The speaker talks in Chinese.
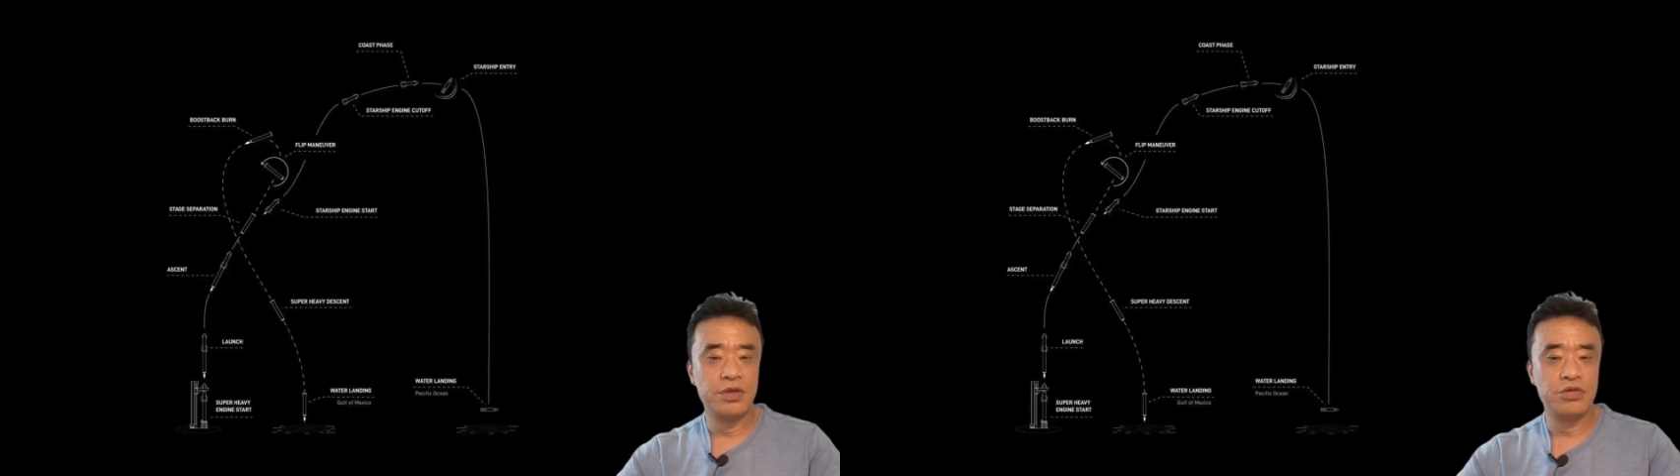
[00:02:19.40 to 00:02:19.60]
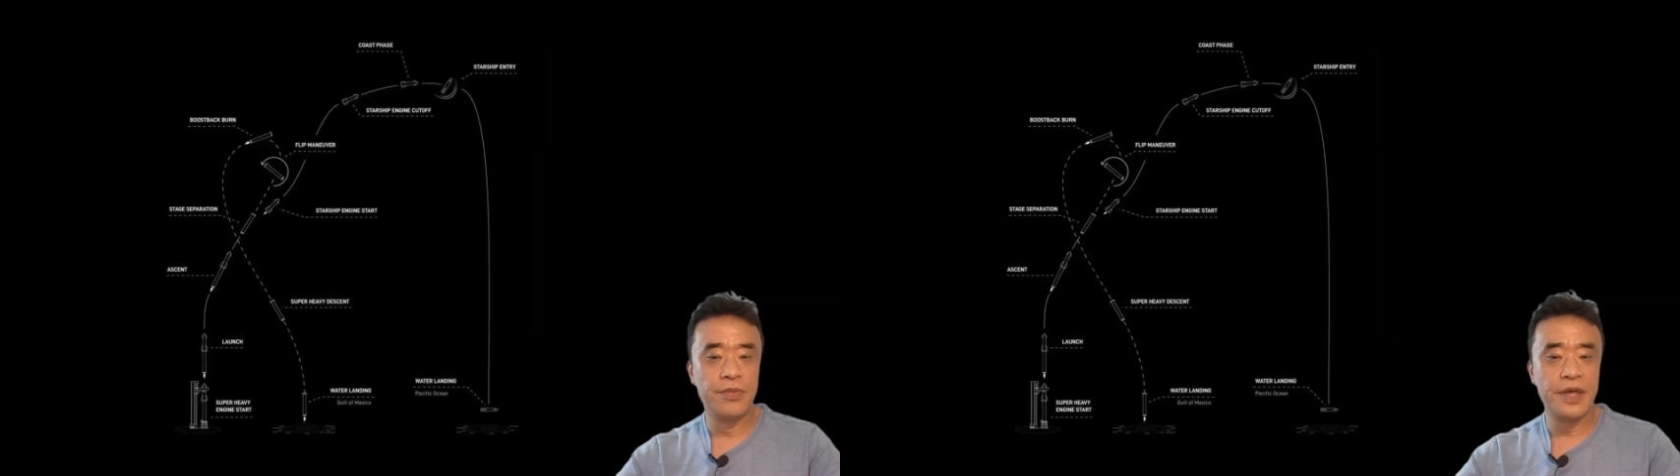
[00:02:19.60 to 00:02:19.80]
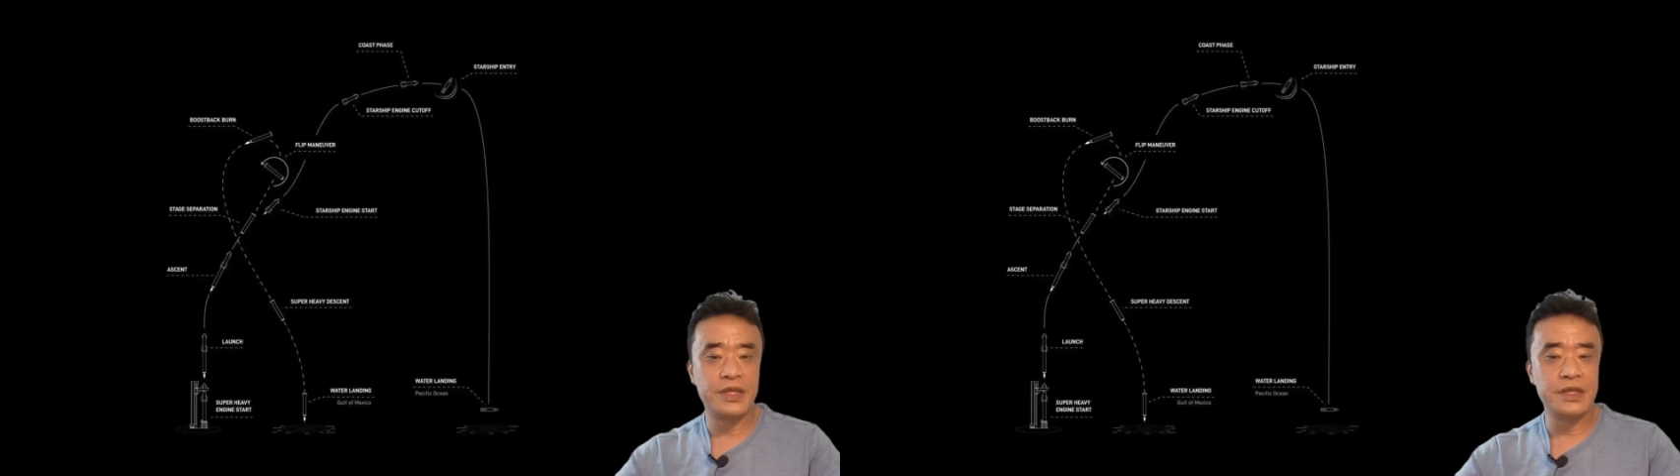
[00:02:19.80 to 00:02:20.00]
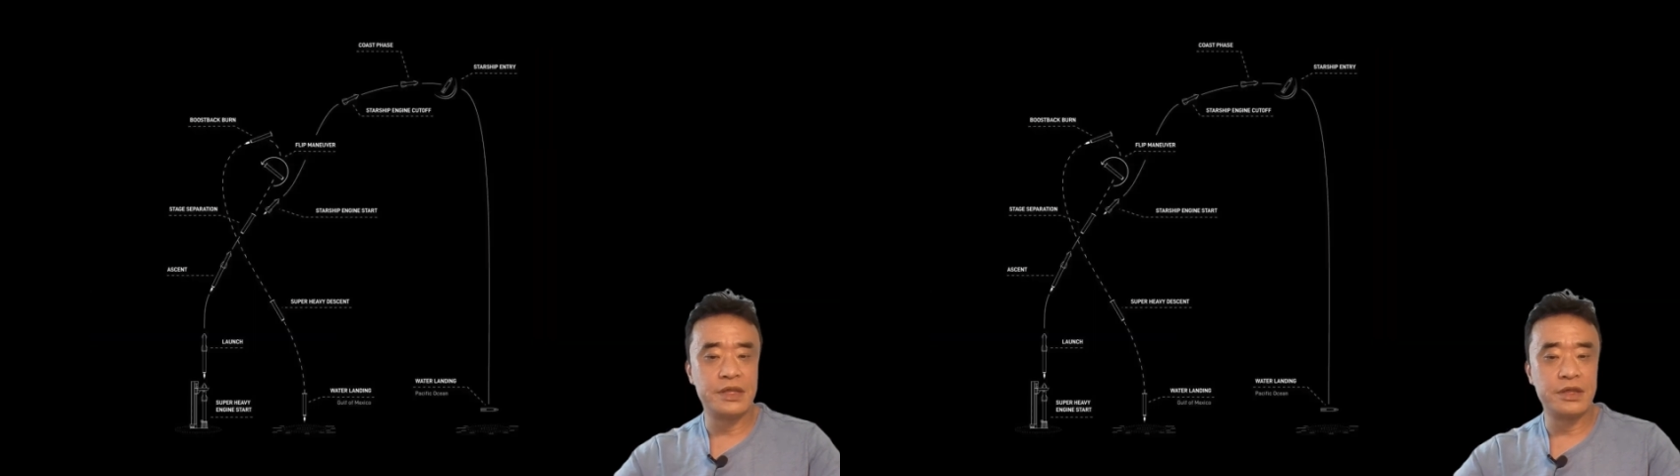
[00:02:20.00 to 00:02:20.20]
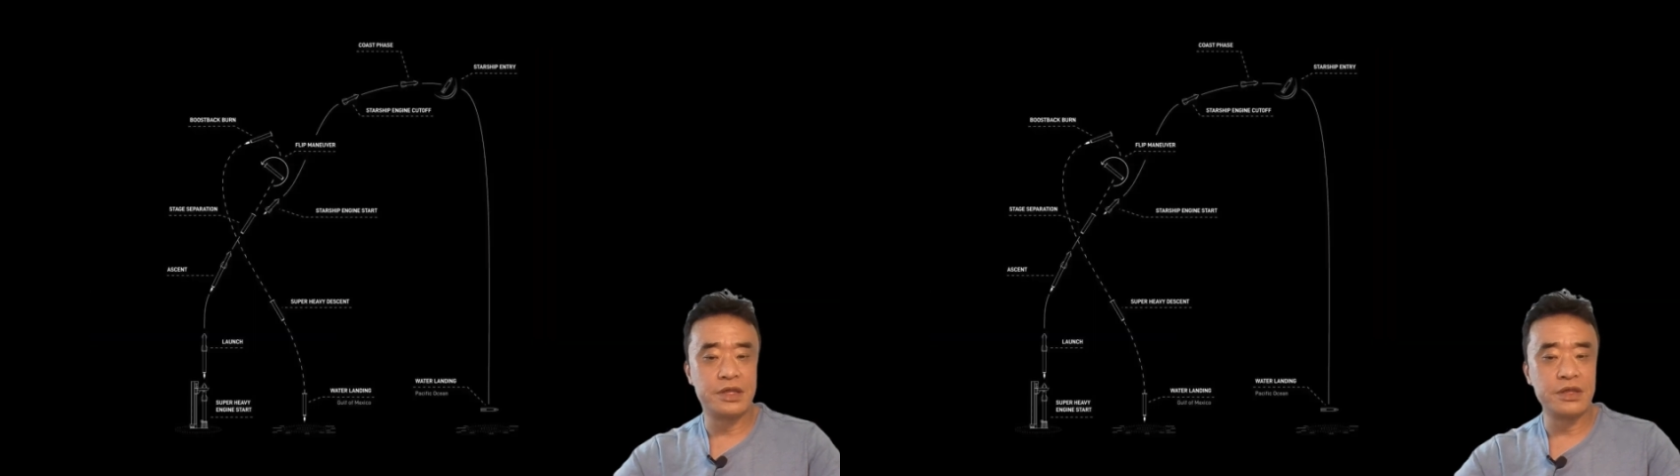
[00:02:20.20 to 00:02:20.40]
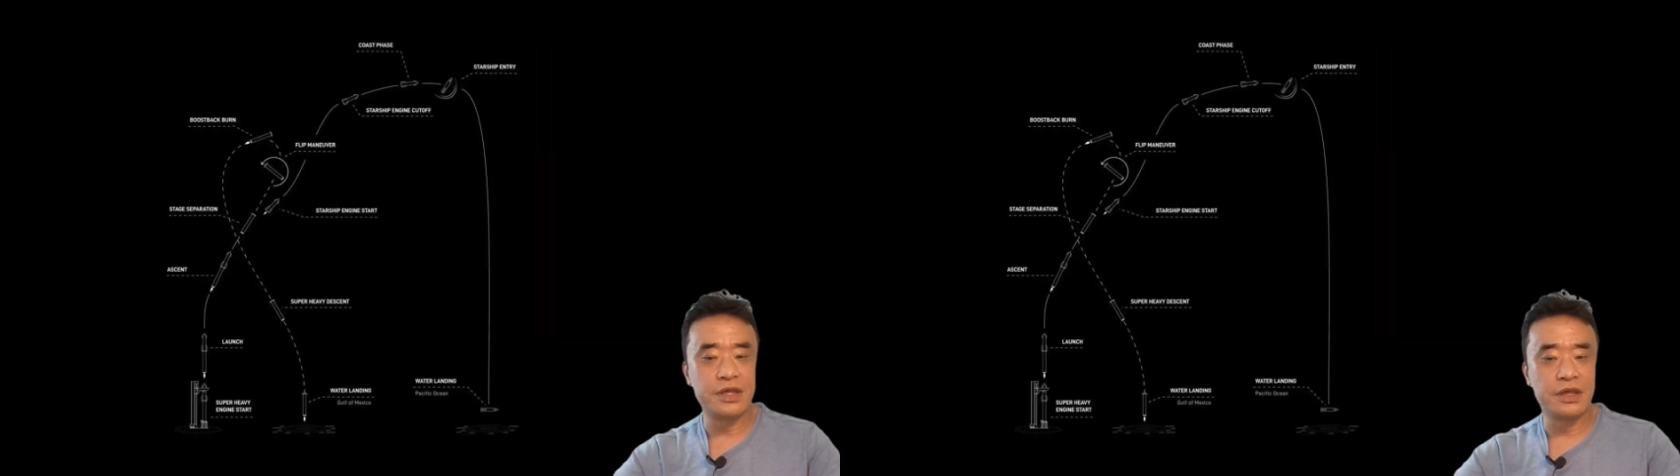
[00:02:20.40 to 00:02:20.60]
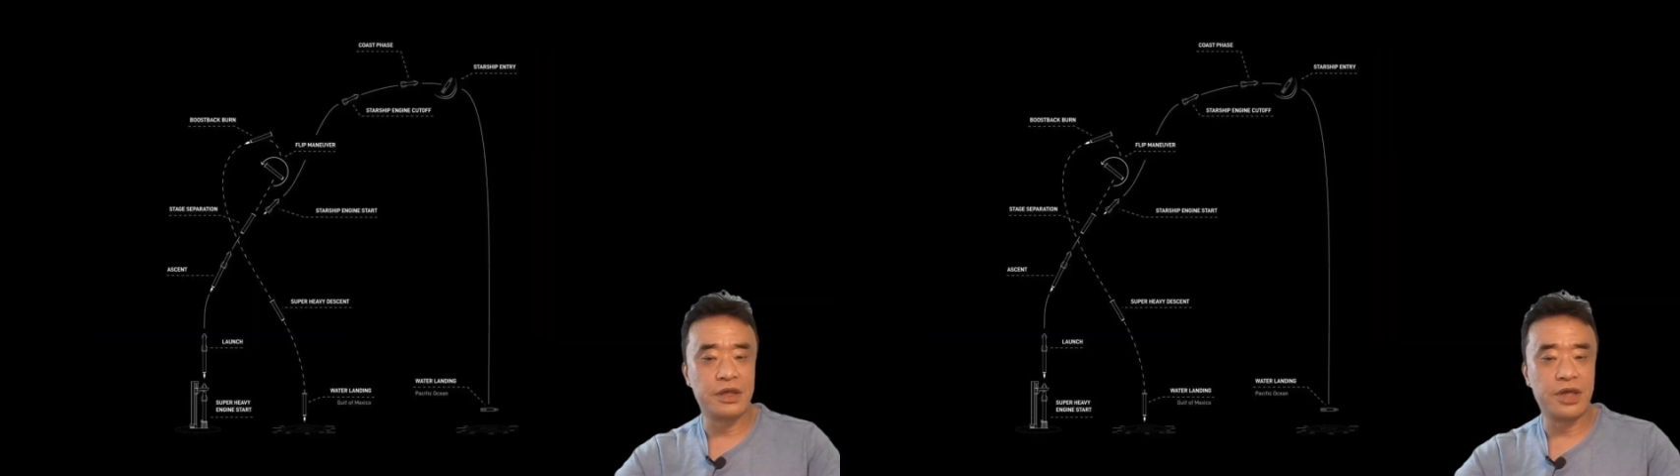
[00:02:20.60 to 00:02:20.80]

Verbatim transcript: 准备进行星舰的